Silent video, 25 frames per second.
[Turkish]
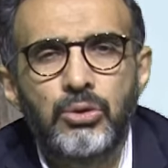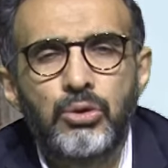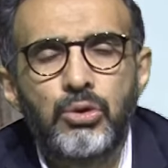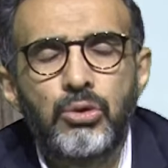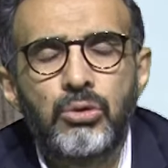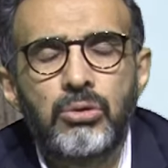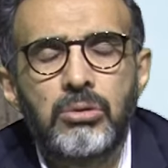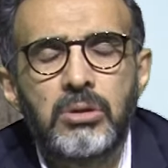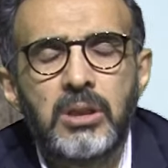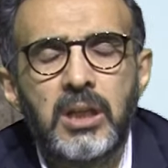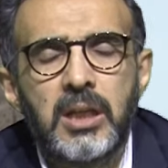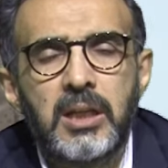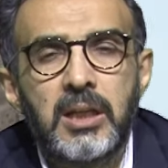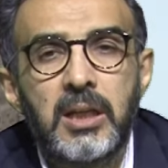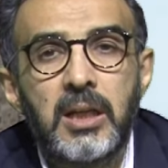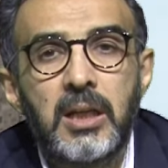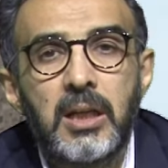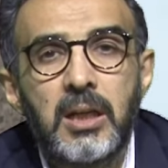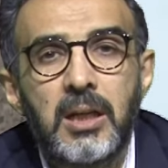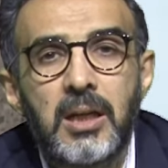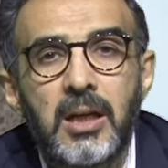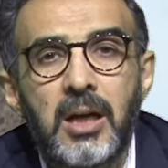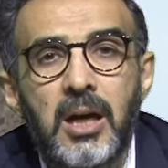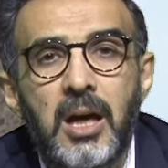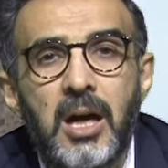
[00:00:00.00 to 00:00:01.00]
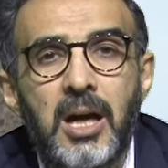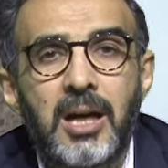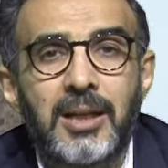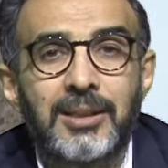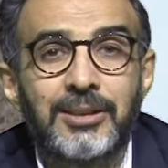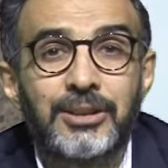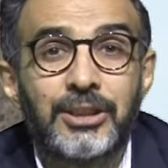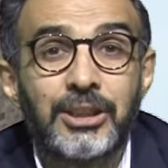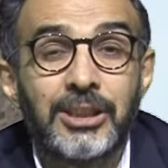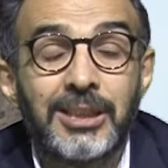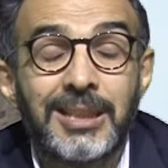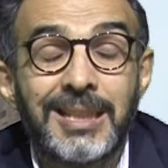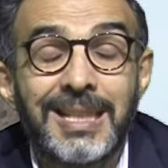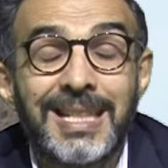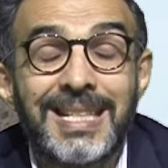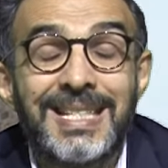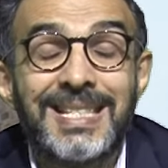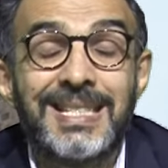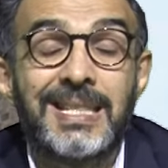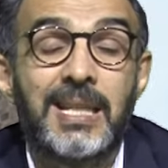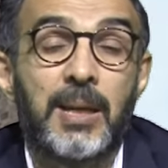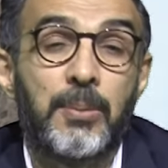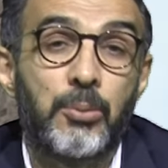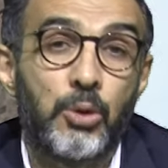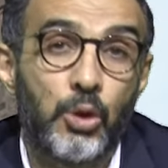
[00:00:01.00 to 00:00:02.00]
Türkleri artık
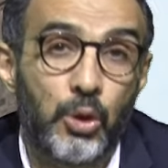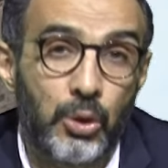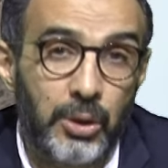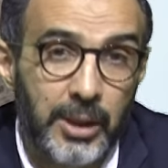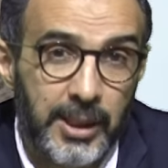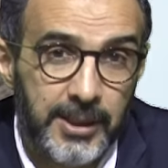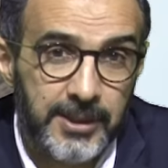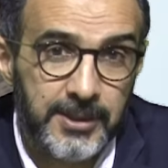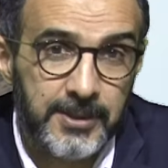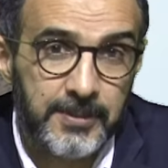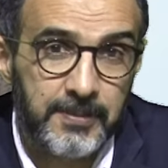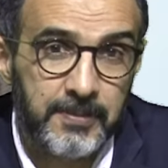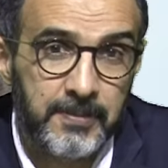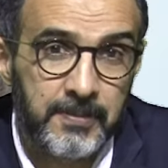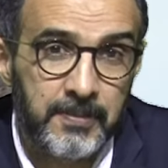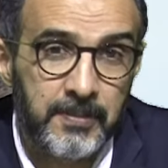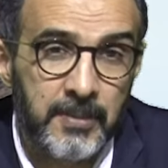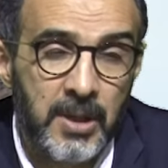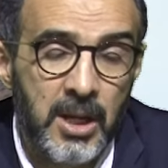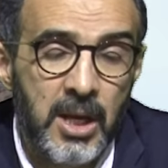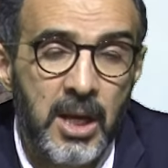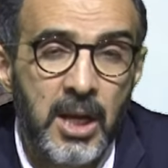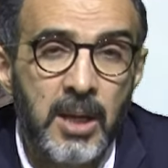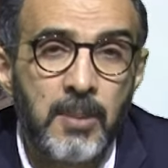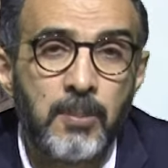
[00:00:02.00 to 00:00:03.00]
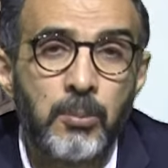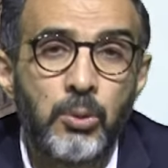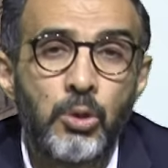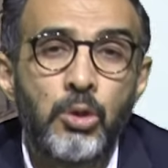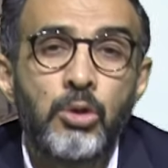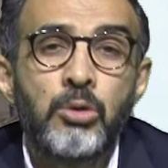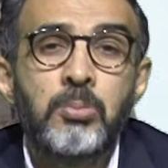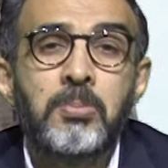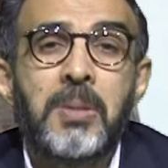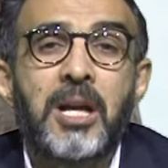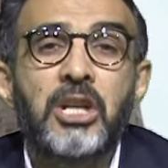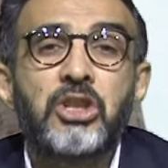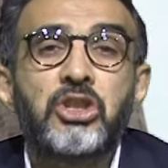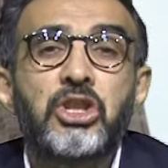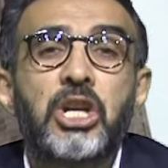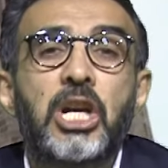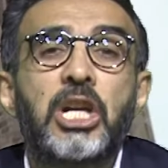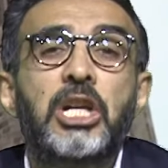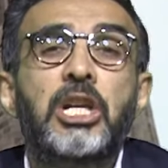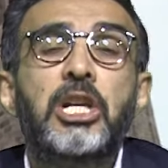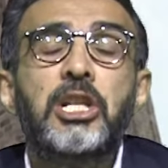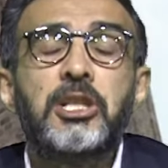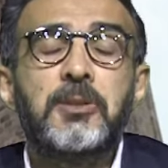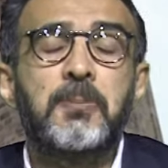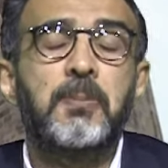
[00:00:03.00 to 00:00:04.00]
istemiyorlar. Bunun başka
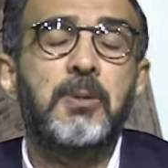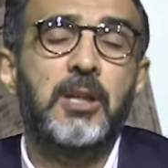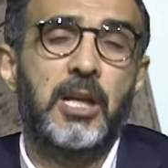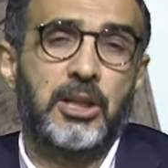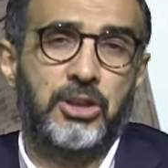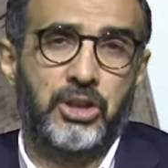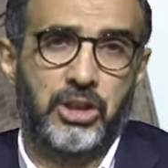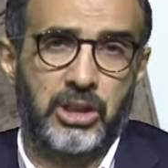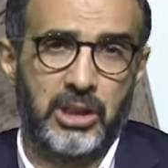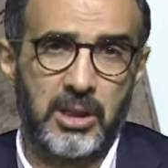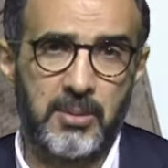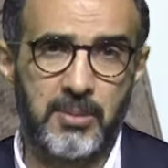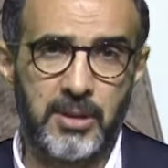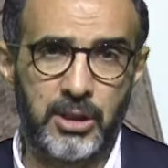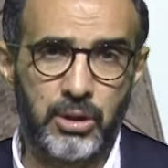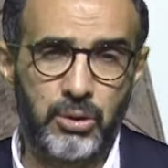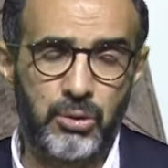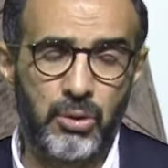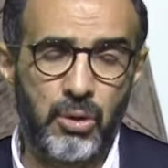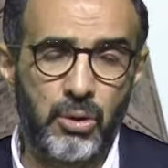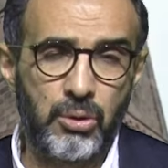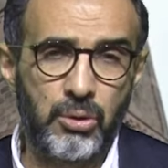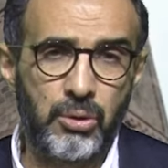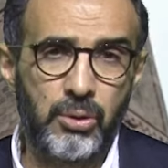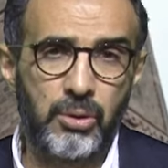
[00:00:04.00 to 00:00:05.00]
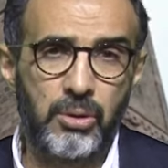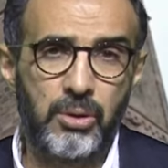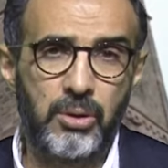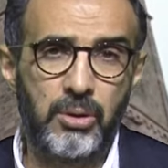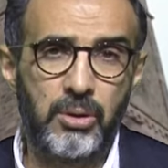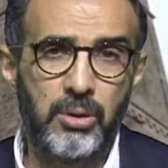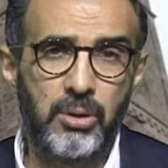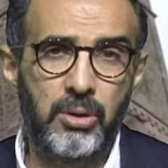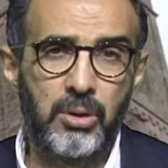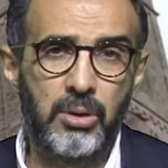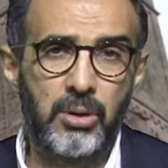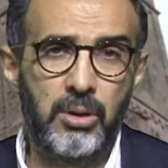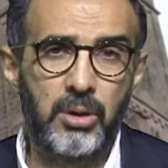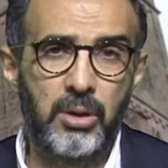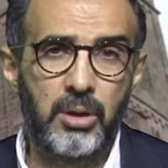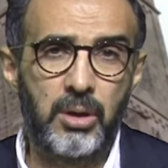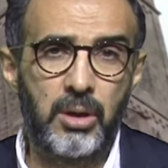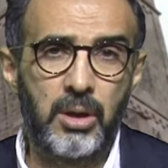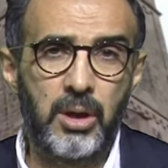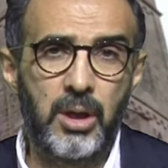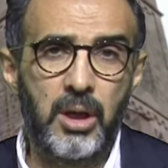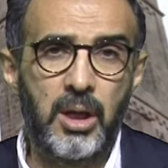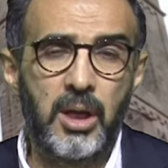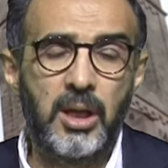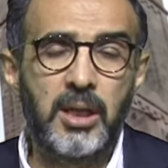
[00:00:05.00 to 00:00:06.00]
hiçbir açıklaması yok.
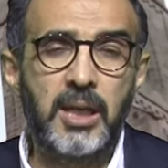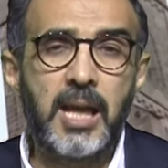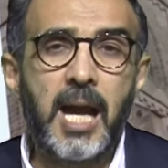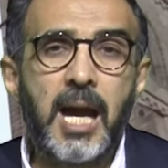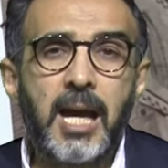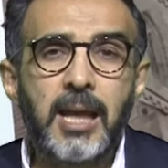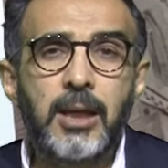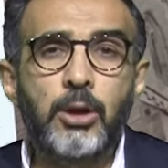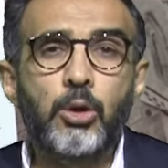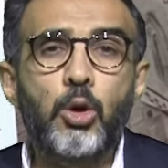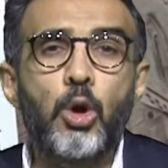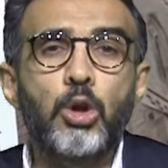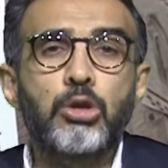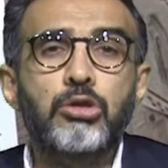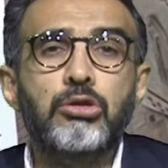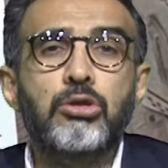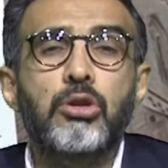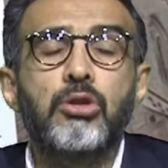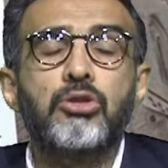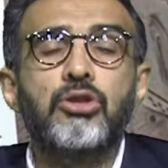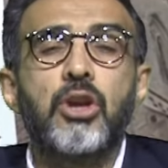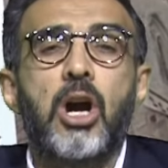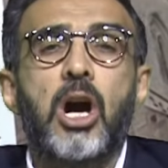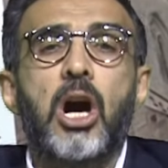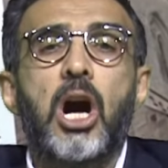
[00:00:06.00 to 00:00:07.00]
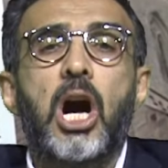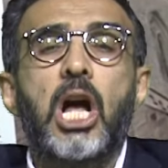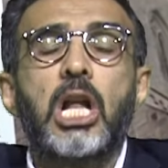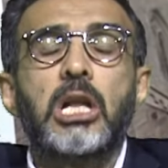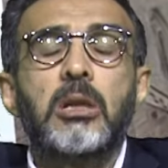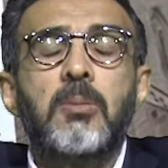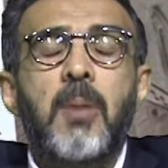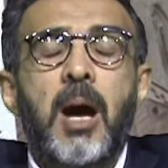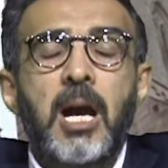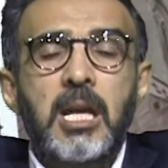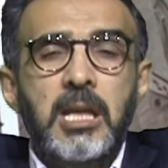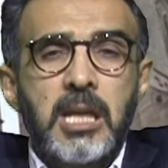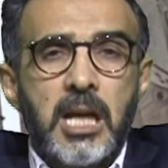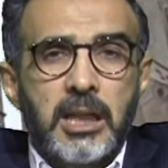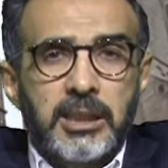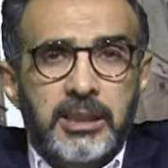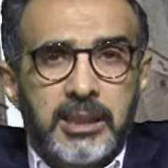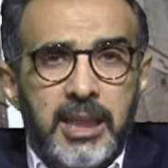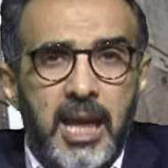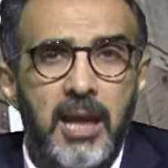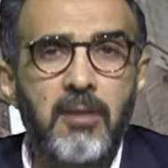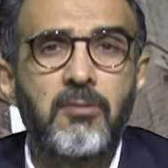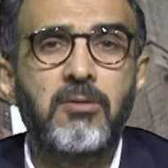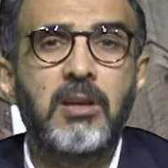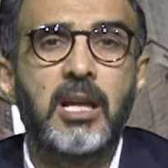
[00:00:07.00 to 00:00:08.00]
Yani koskoca Almanya
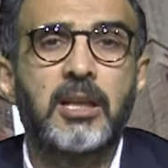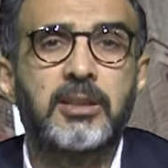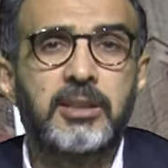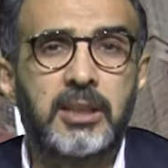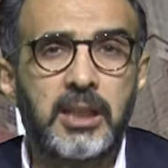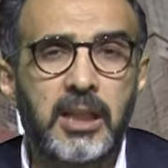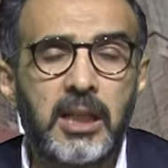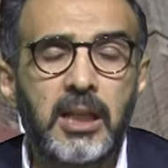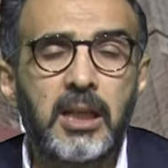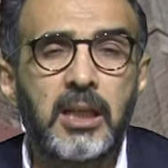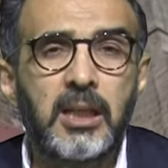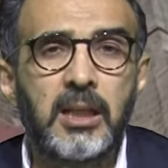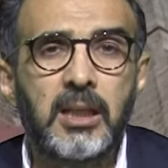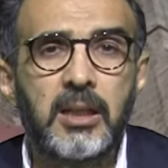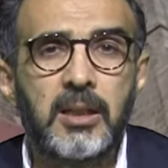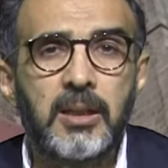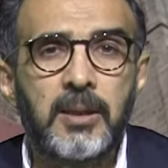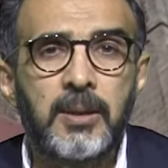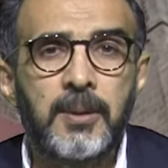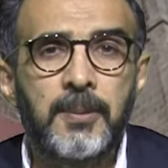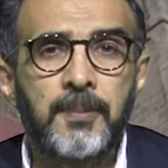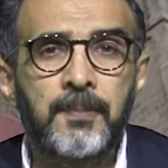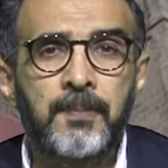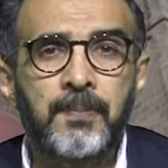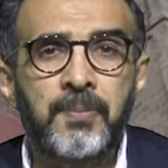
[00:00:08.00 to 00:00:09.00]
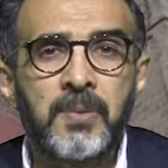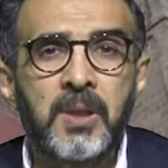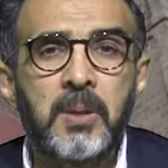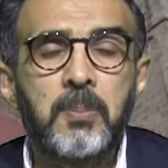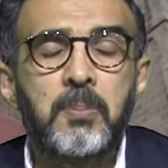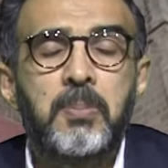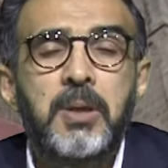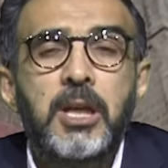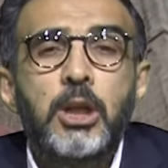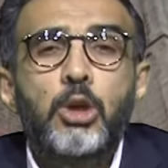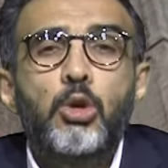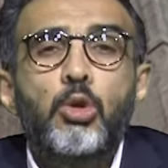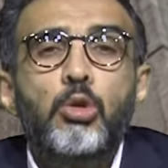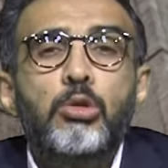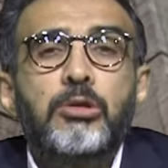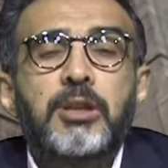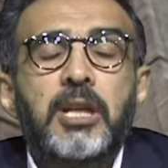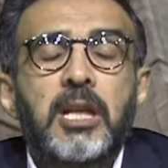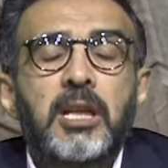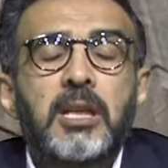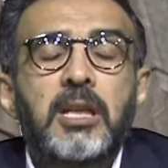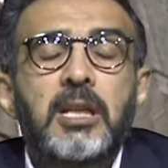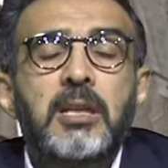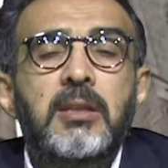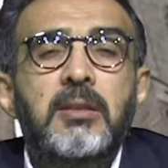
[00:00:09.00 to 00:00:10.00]
devleti bir
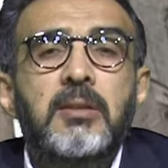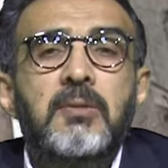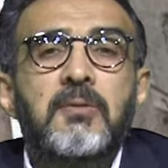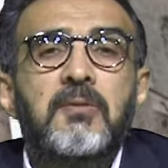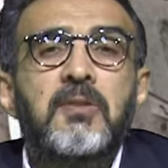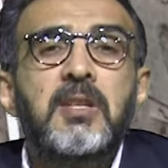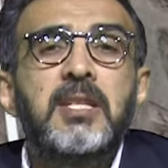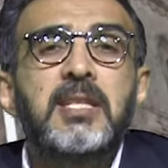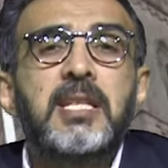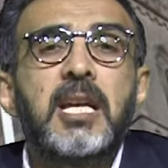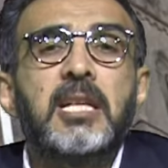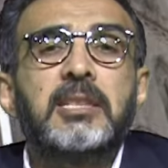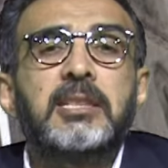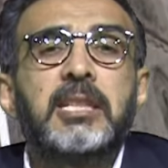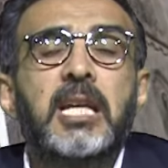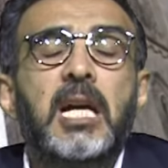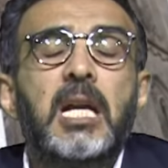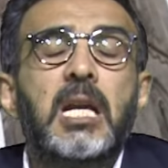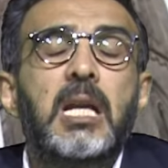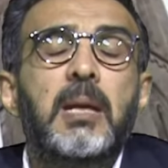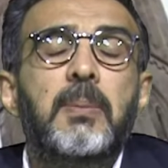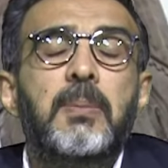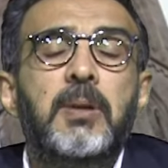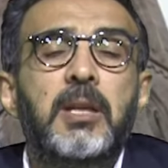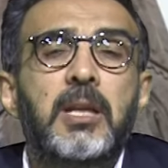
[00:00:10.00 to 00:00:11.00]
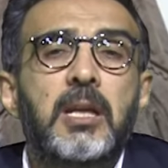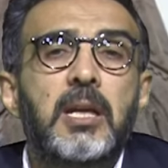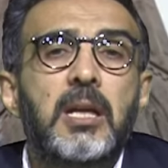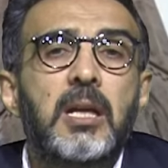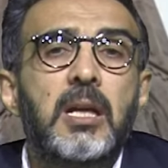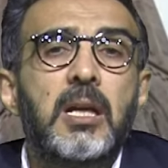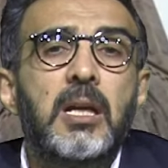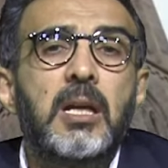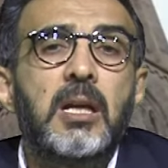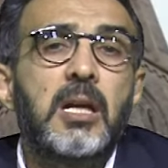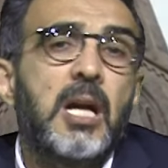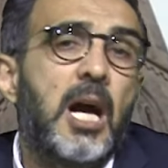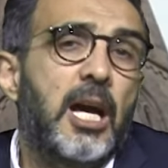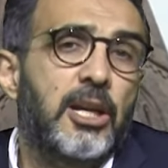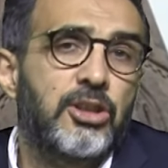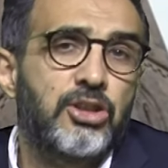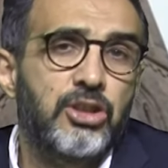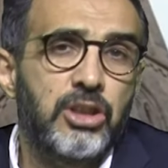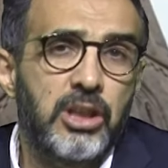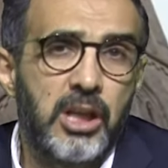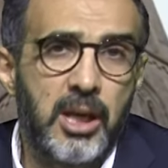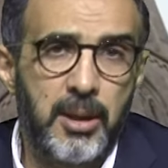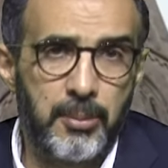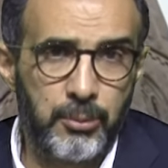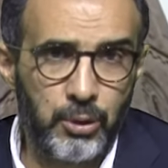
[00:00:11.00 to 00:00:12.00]
ülkenin vize talebini
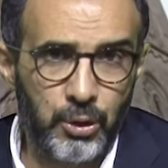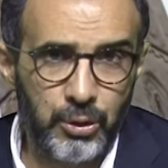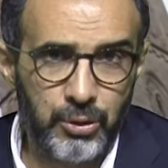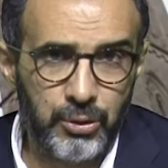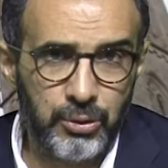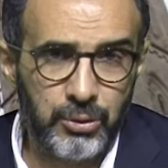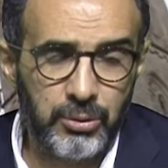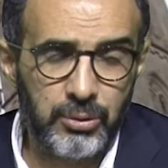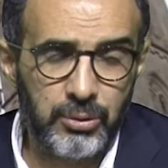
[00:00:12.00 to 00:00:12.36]
karşılayamıyor.